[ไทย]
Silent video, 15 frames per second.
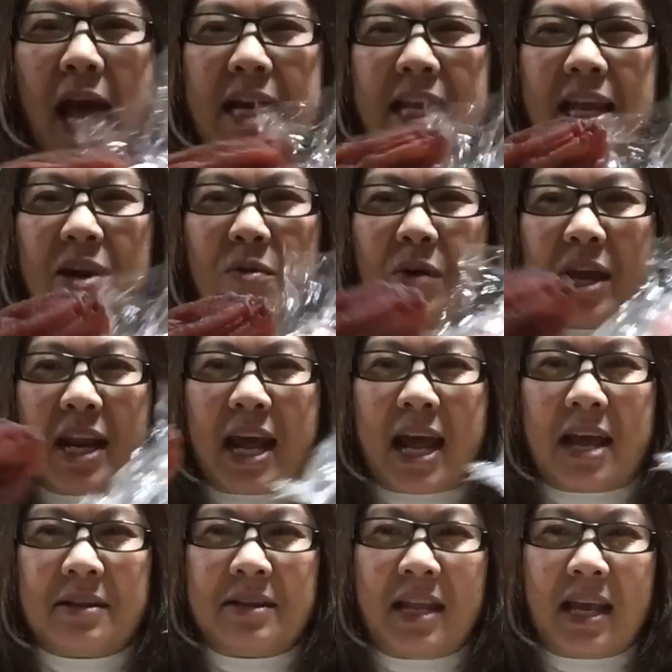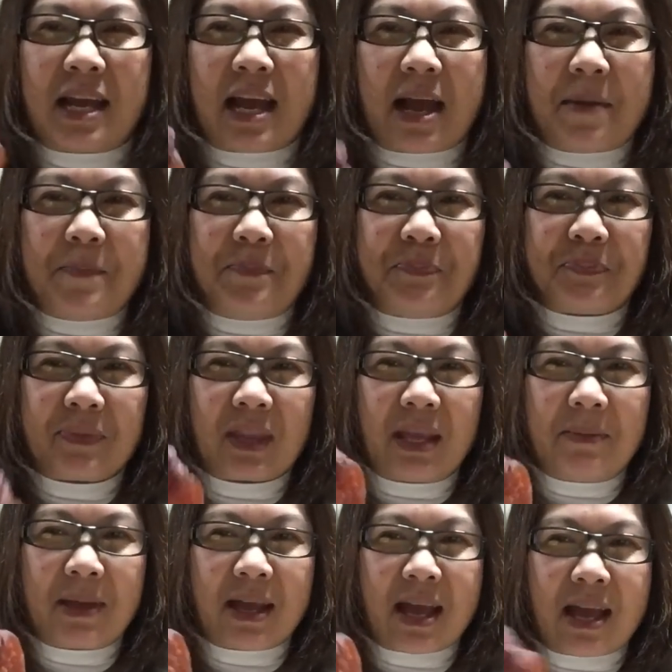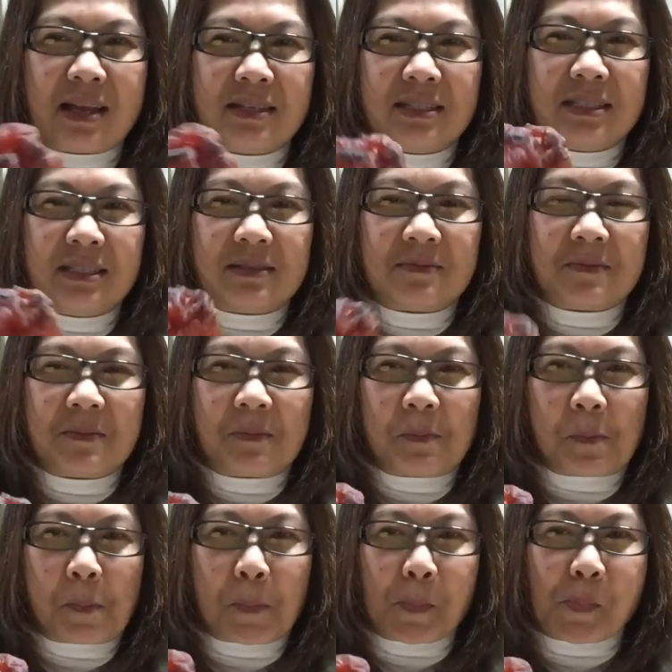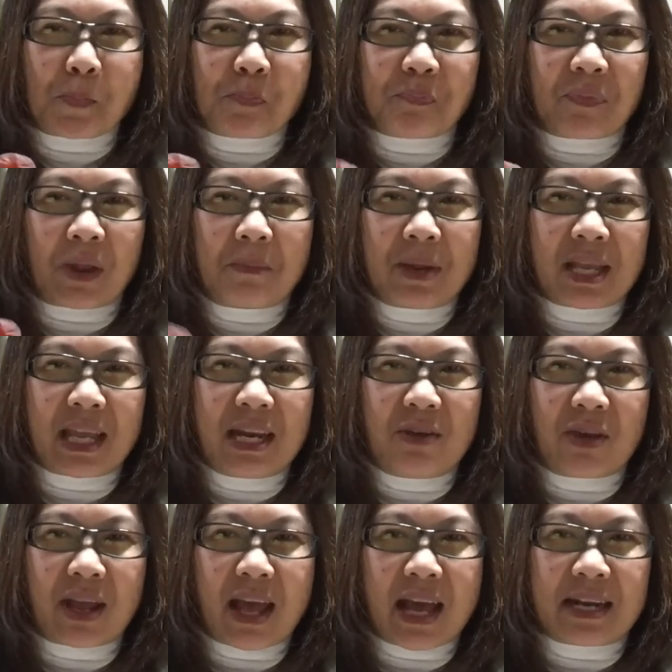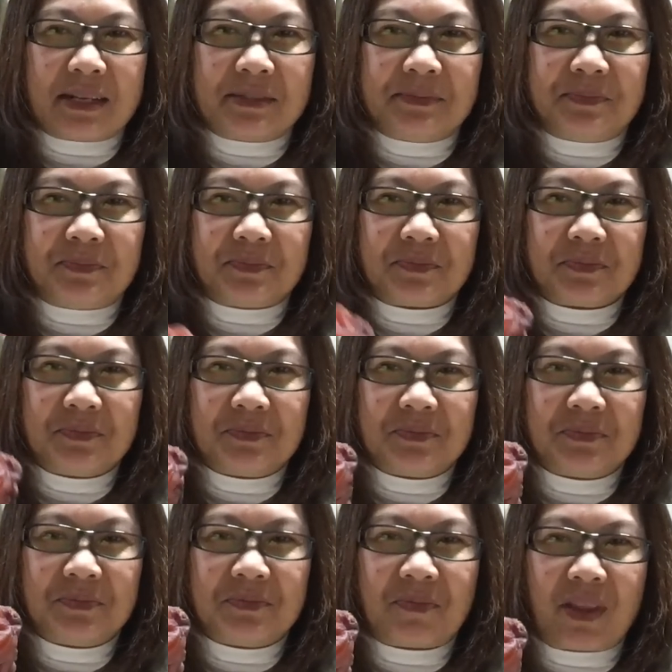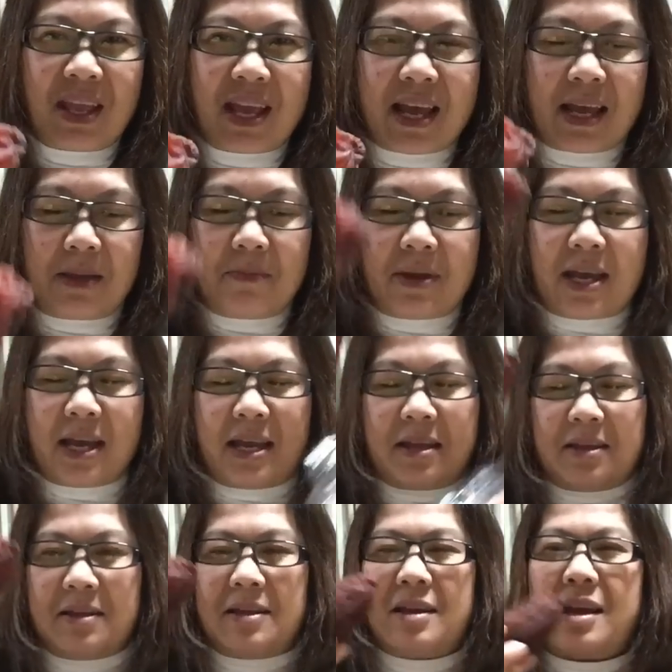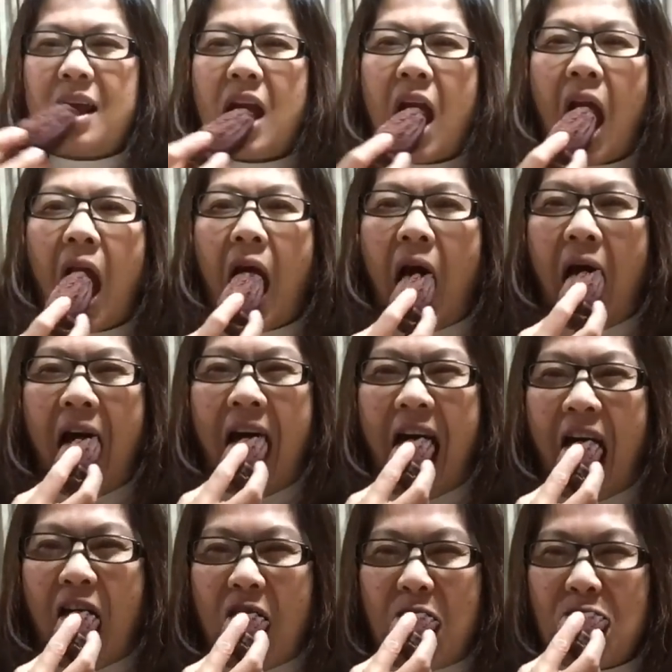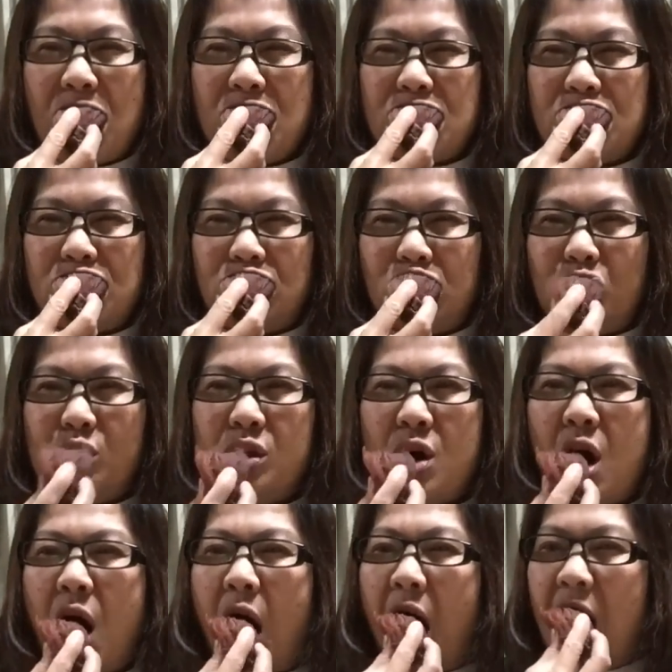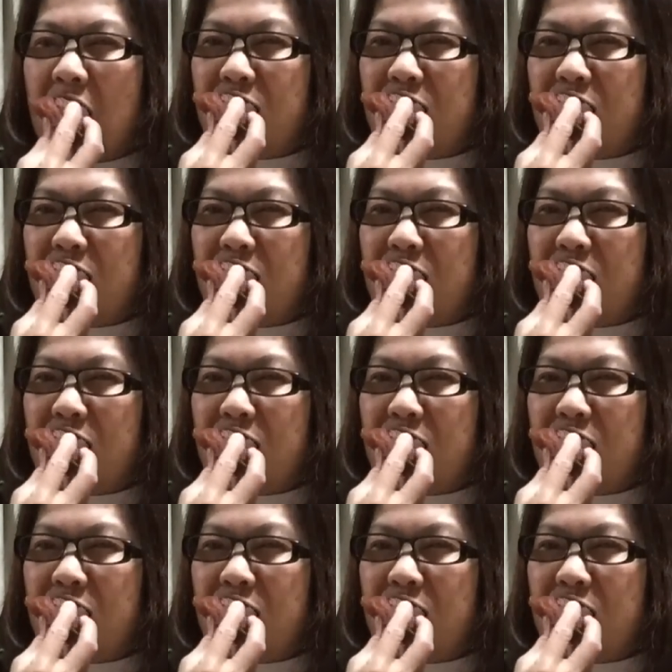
หลานกินด้วยนะเนี่ยค่ะ เห็นไหมคะมากินด้วยกัน เนี่ย เห็นไหมอืมอืม